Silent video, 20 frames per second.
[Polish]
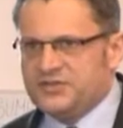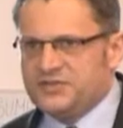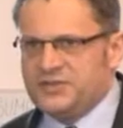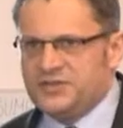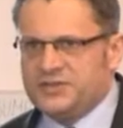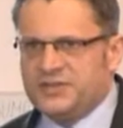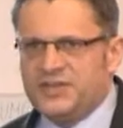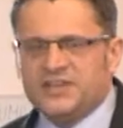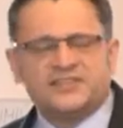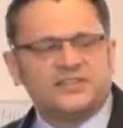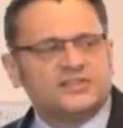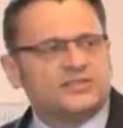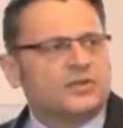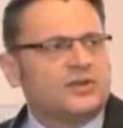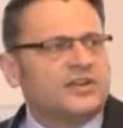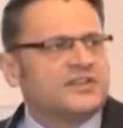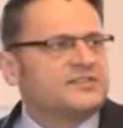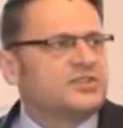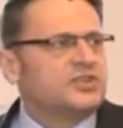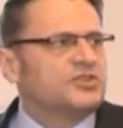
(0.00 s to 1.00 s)
Rosyjskiej jest
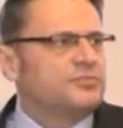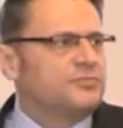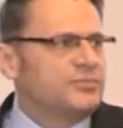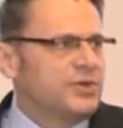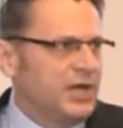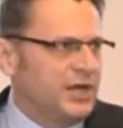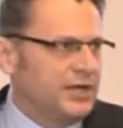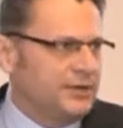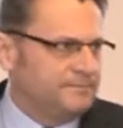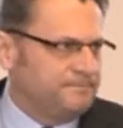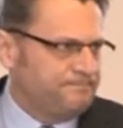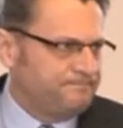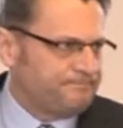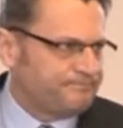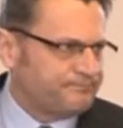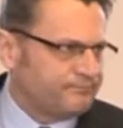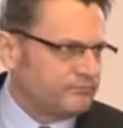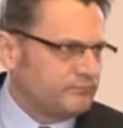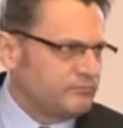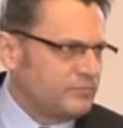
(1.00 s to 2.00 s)
coraz też mniej.
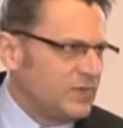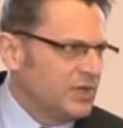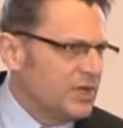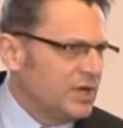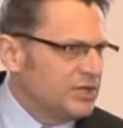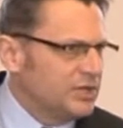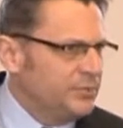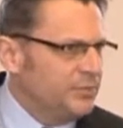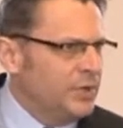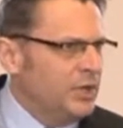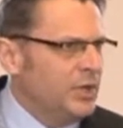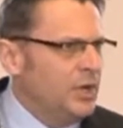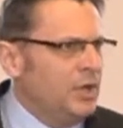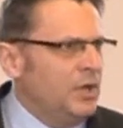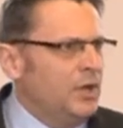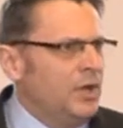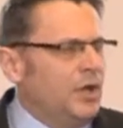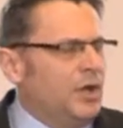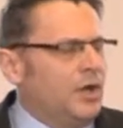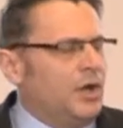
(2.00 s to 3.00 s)
Jak gdyby e,
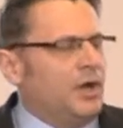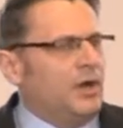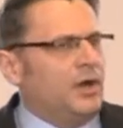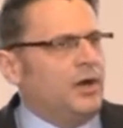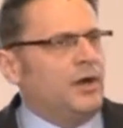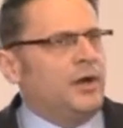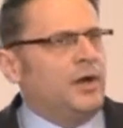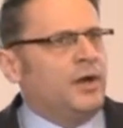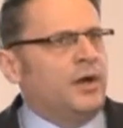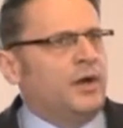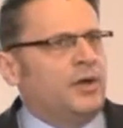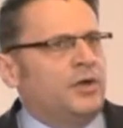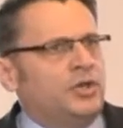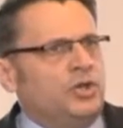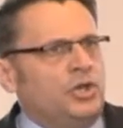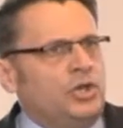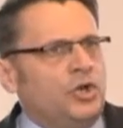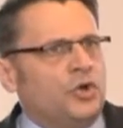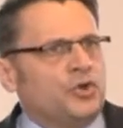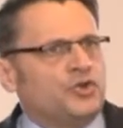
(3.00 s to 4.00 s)

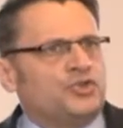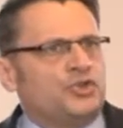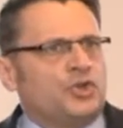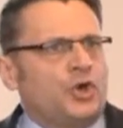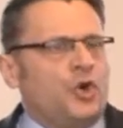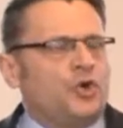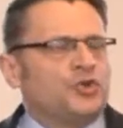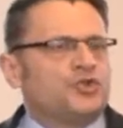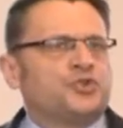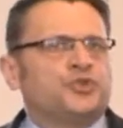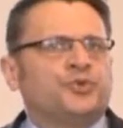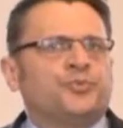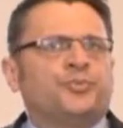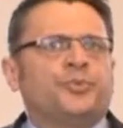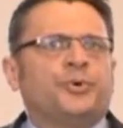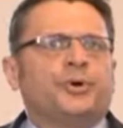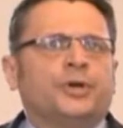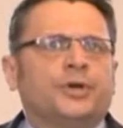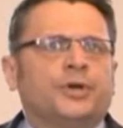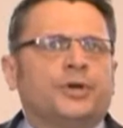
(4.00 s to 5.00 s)
ilość
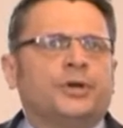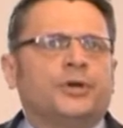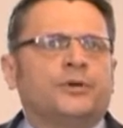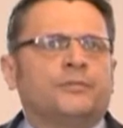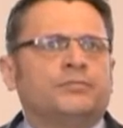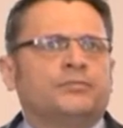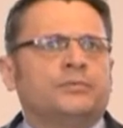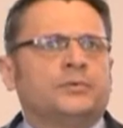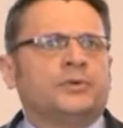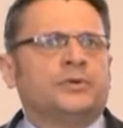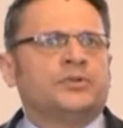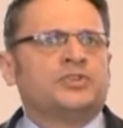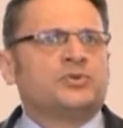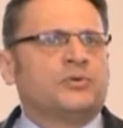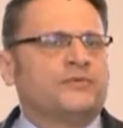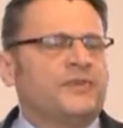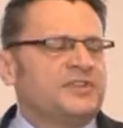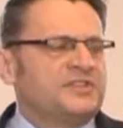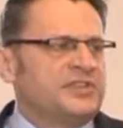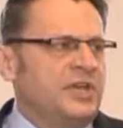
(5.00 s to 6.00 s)
osób e, e,
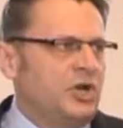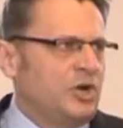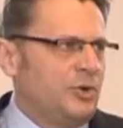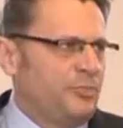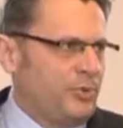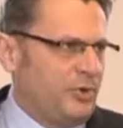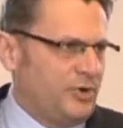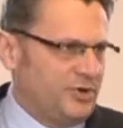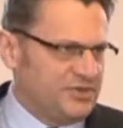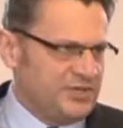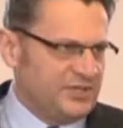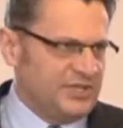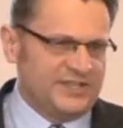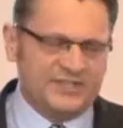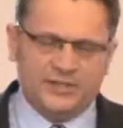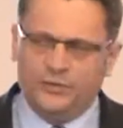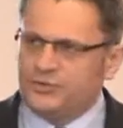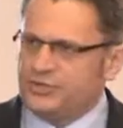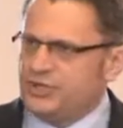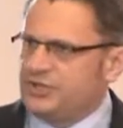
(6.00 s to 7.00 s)
słowiańskiego pochodzenia
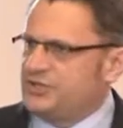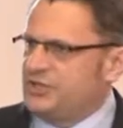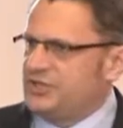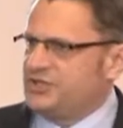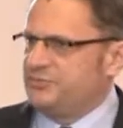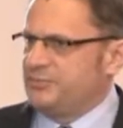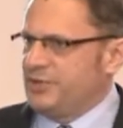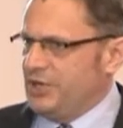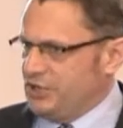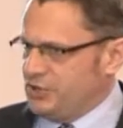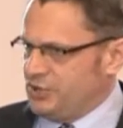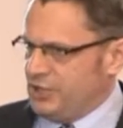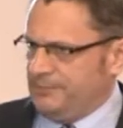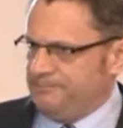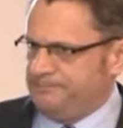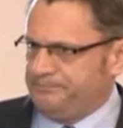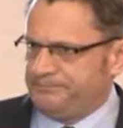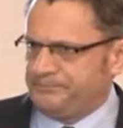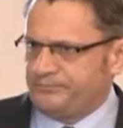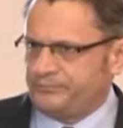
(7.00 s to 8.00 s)
cały czas się zmniejsza.
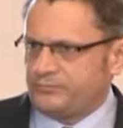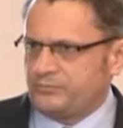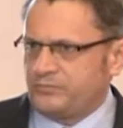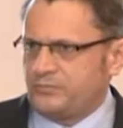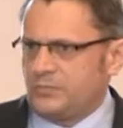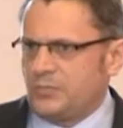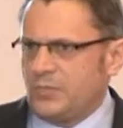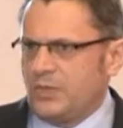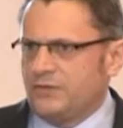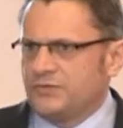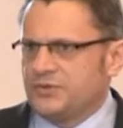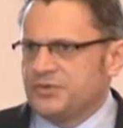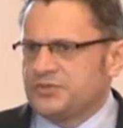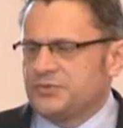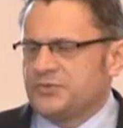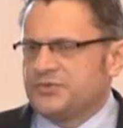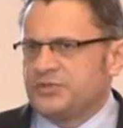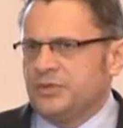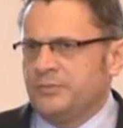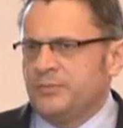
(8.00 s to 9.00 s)
W
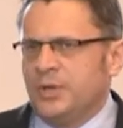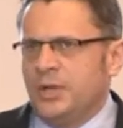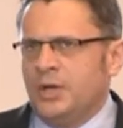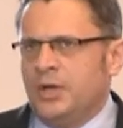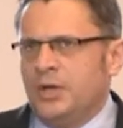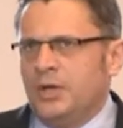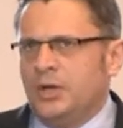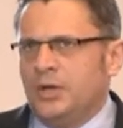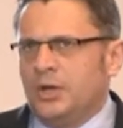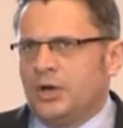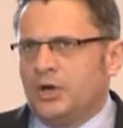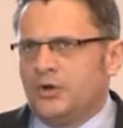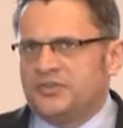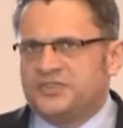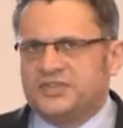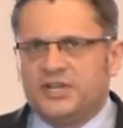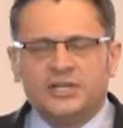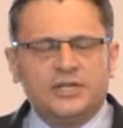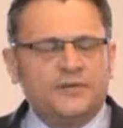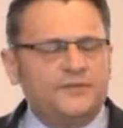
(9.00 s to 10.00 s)
związku z tym
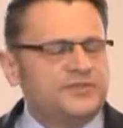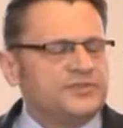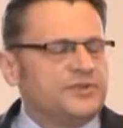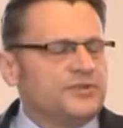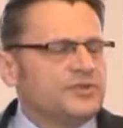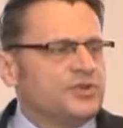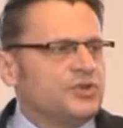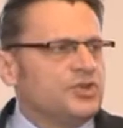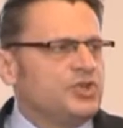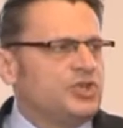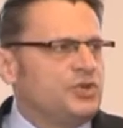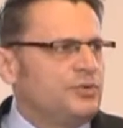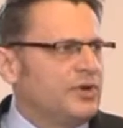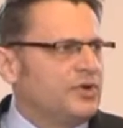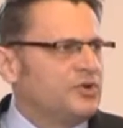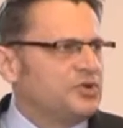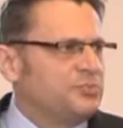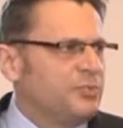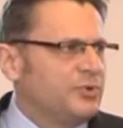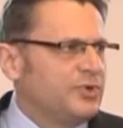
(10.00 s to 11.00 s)
Rosjanie widząc siłę
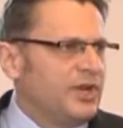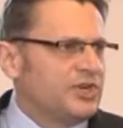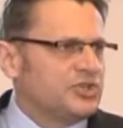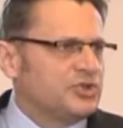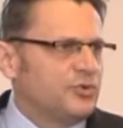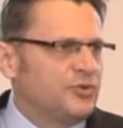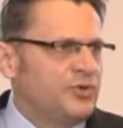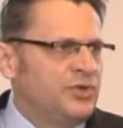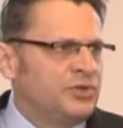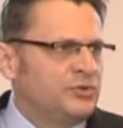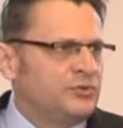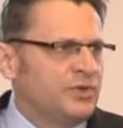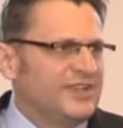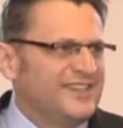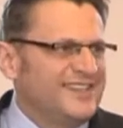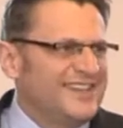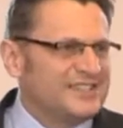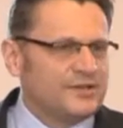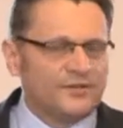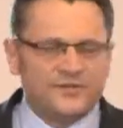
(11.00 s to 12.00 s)
gospodarczą Chin, które
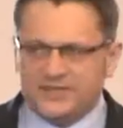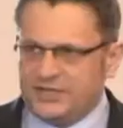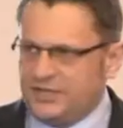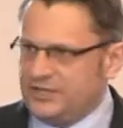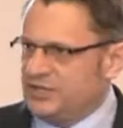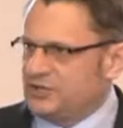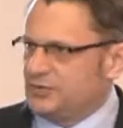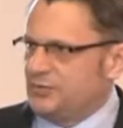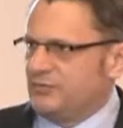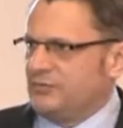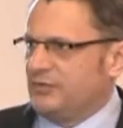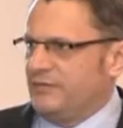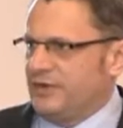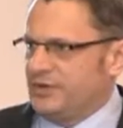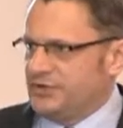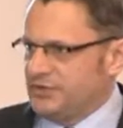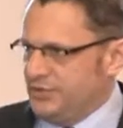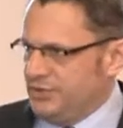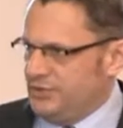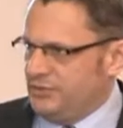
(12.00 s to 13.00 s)
nie są w stanie
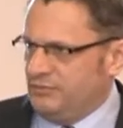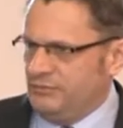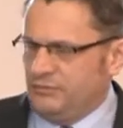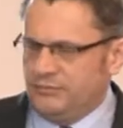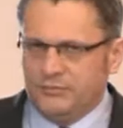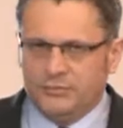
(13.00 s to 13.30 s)
zrównoważyć,